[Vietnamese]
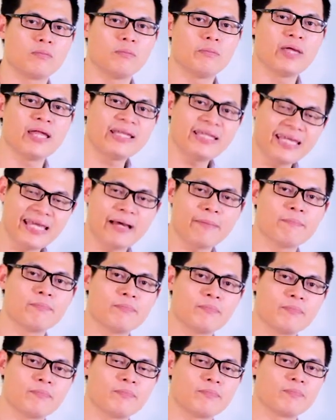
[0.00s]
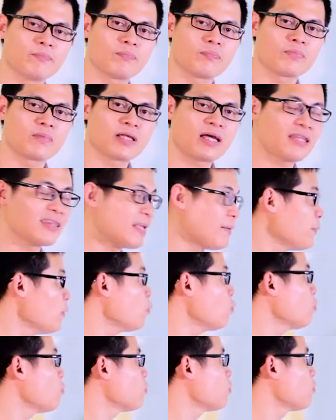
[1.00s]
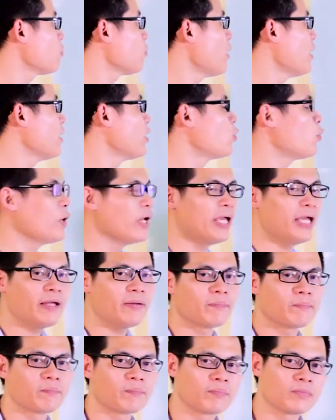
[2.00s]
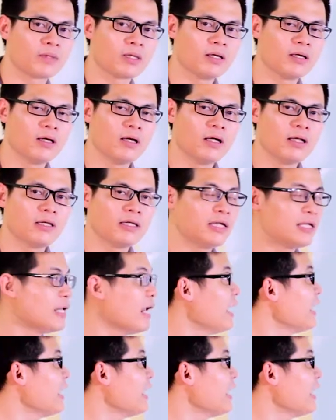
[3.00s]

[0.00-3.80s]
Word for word: miễn nhiệm các giám đốc quản lý quỹ. Thì